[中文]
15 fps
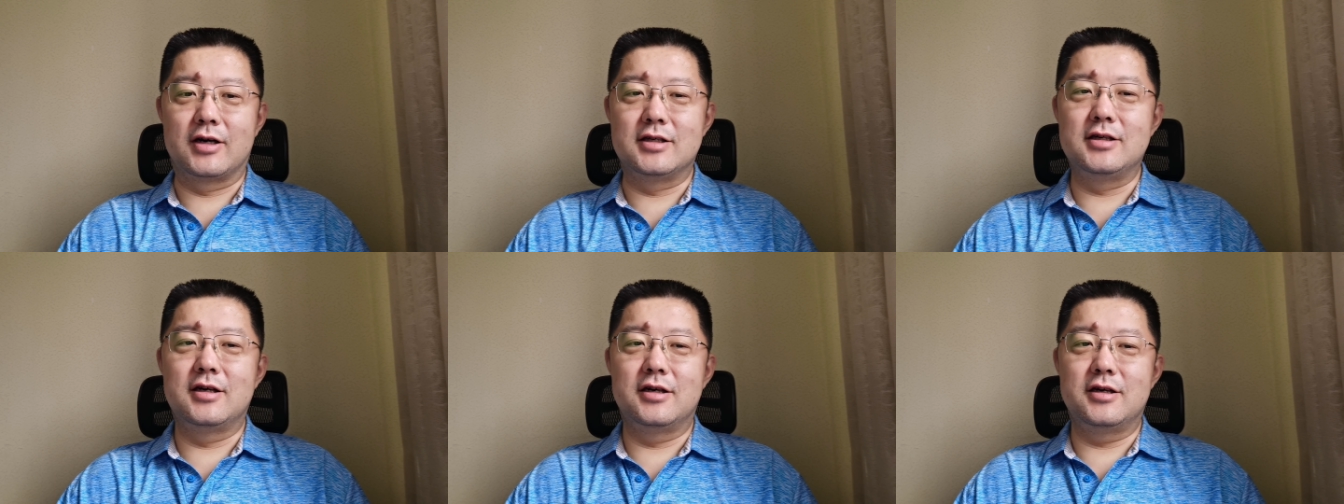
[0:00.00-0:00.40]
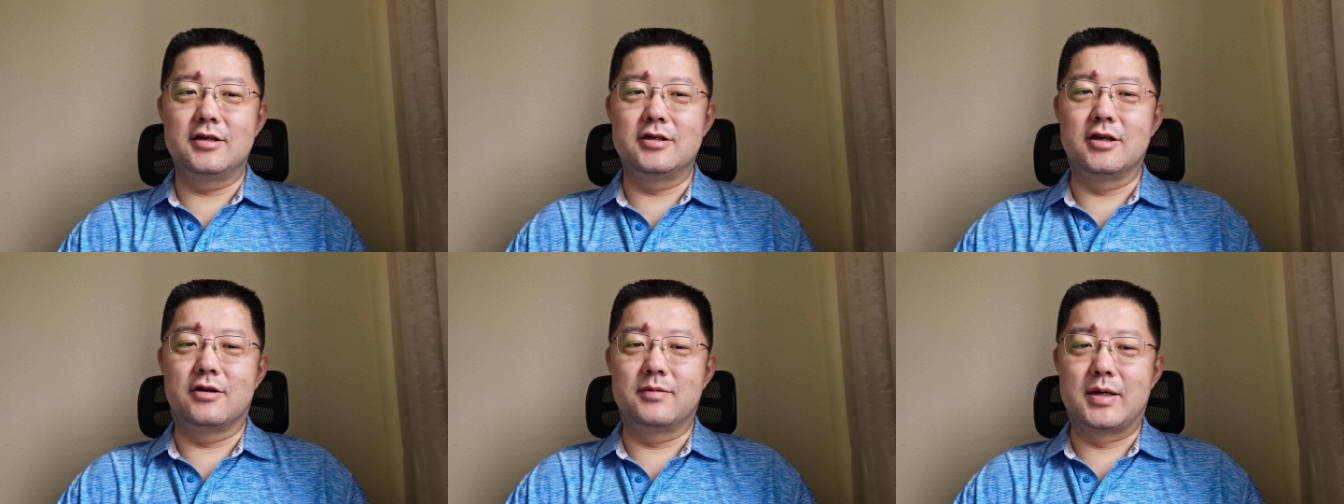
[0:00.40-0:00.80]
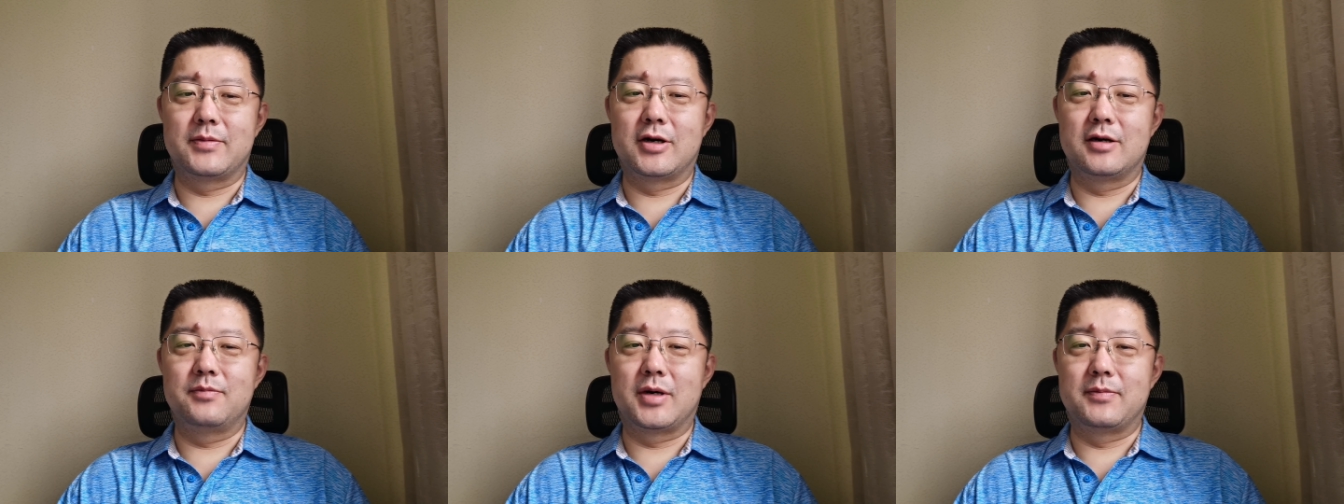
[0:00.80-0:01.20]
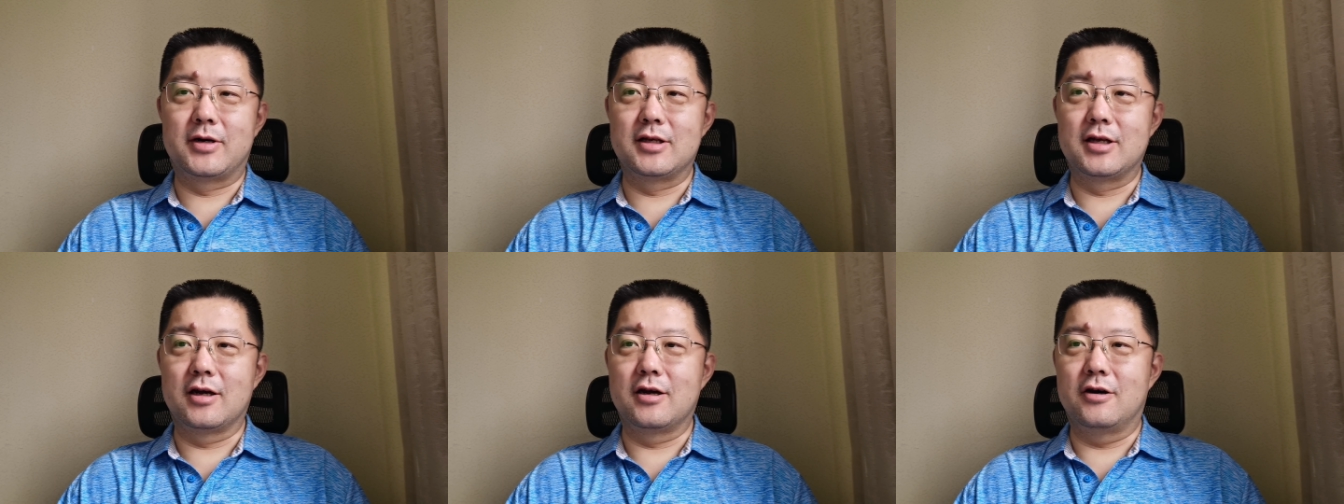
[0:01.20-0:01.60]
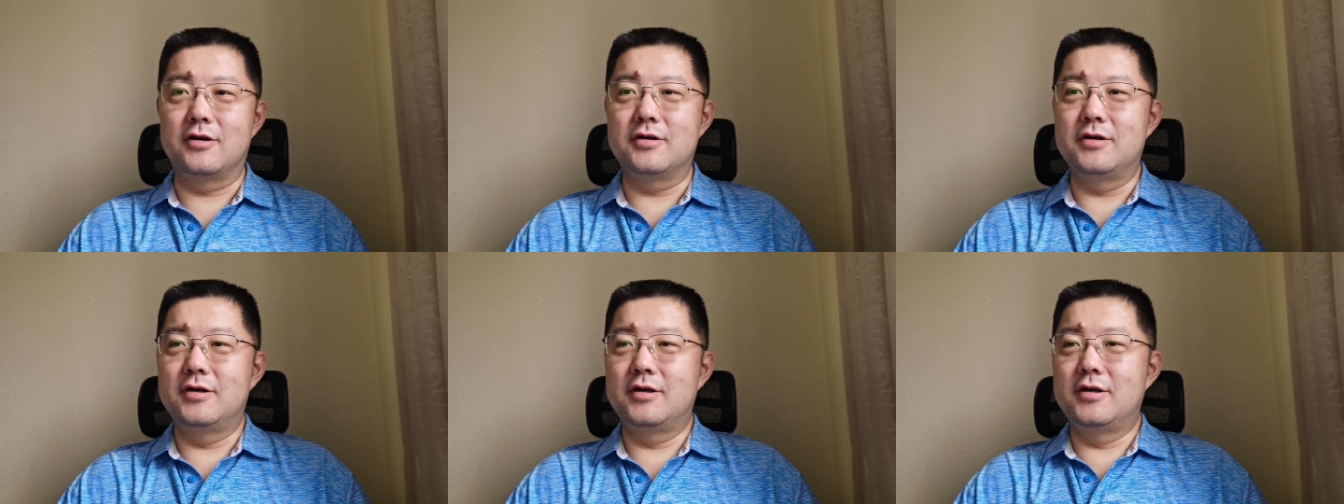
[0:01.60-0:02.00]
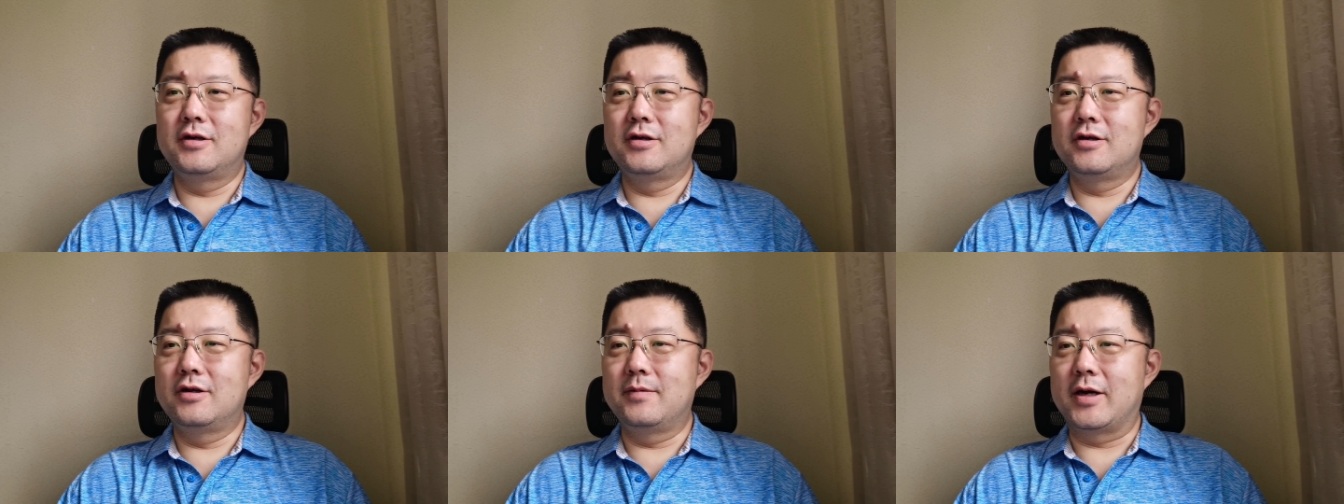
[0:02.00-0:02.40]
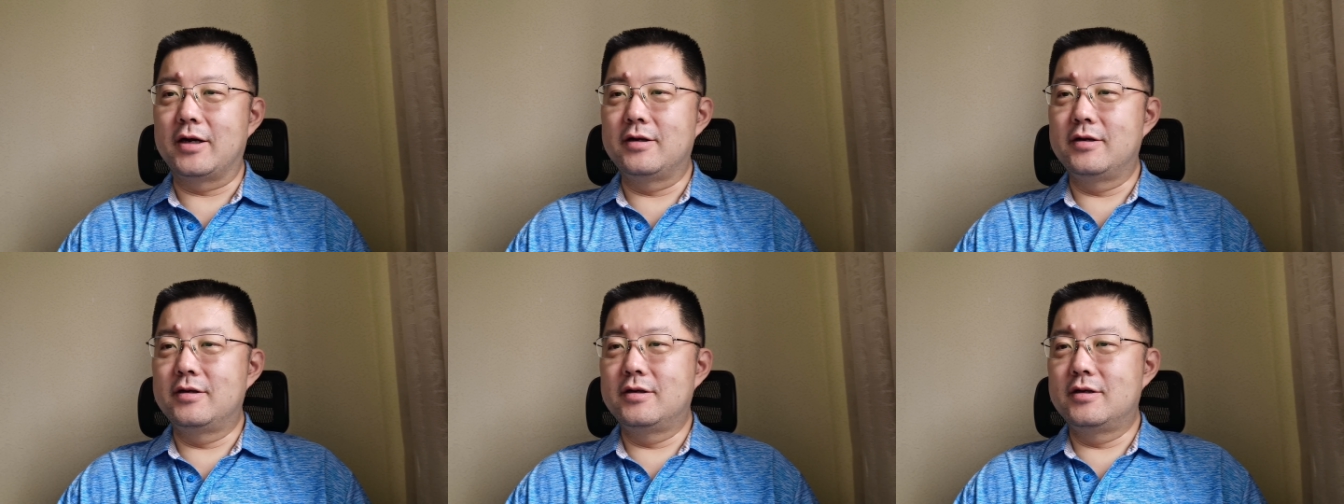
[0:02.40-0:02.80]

在玩饥饿营销，慢慢慢慢在搞，对吧？